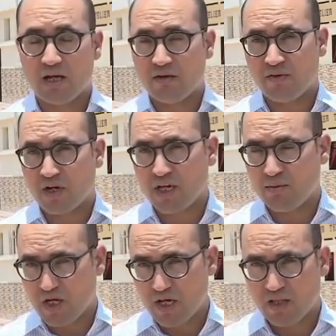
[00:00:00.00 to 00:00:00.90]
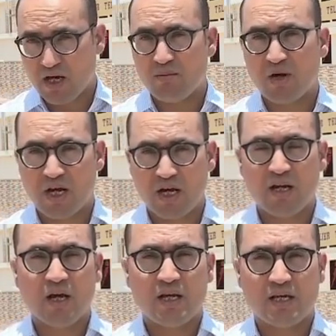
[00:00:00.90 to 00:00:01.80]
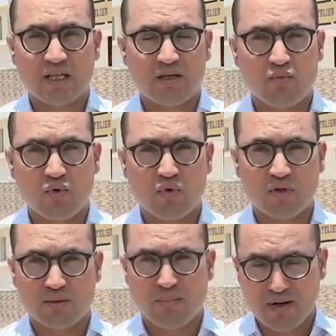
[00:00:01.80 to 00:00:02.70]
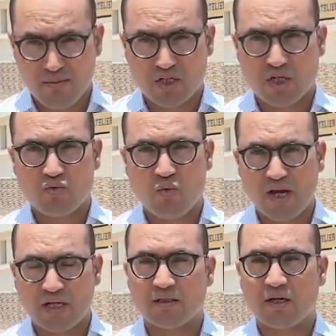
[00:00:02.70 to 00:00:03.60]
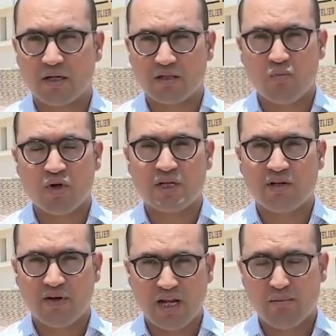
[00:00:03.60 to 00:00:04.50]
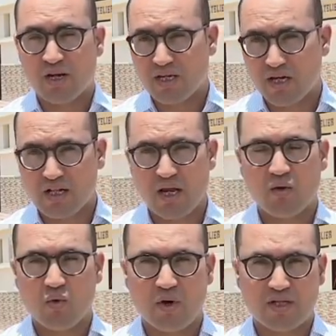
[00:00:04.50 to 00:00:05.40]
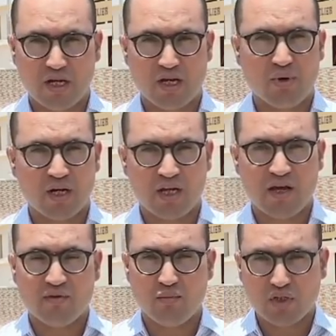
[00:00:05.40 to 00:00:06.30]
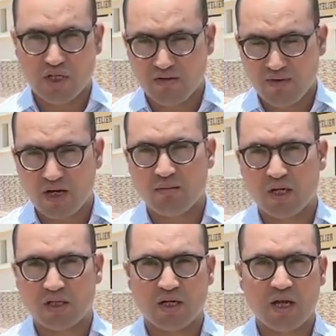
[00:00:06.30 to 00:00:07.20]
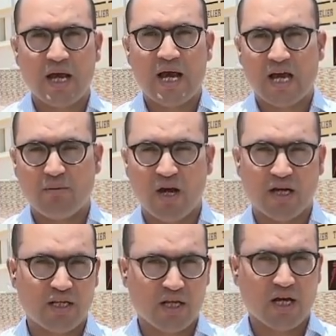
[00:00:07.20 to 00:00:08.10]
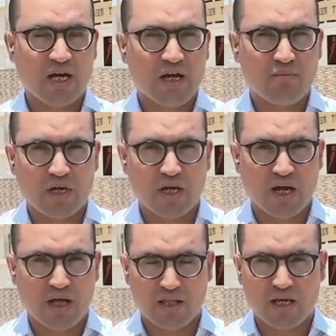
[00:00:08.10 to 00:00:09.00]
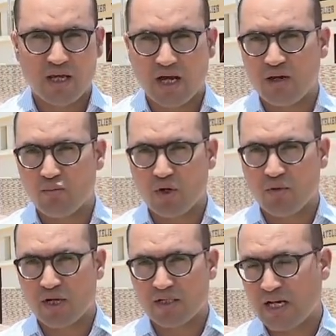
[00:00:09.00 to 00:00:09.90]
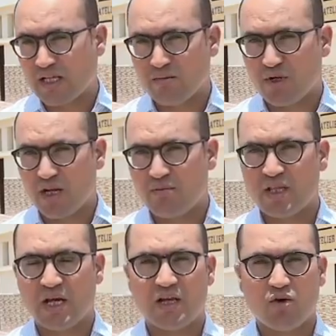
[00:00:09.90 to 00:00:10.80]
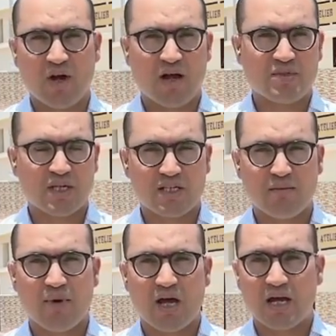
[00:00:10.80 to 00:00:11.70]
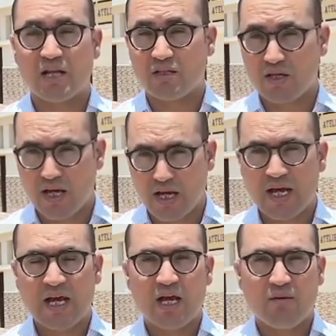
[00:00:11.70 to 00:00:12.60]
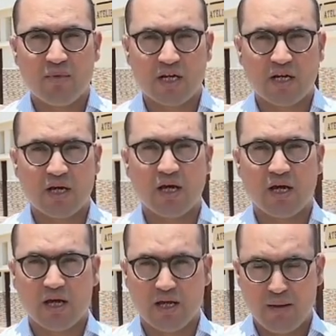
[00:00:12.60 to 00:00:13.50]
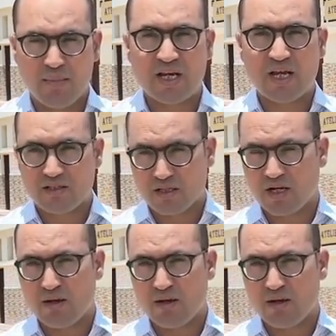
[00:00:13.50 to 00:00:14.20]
آه، الافريقي من هذا المكان يتم برمجه واداره مختلف العمليات للقوات البريه في مختلف المناطق المعنيه بهذه المناورات على سبيل المثال يوم امس تم الانتهاء من آه، عمليات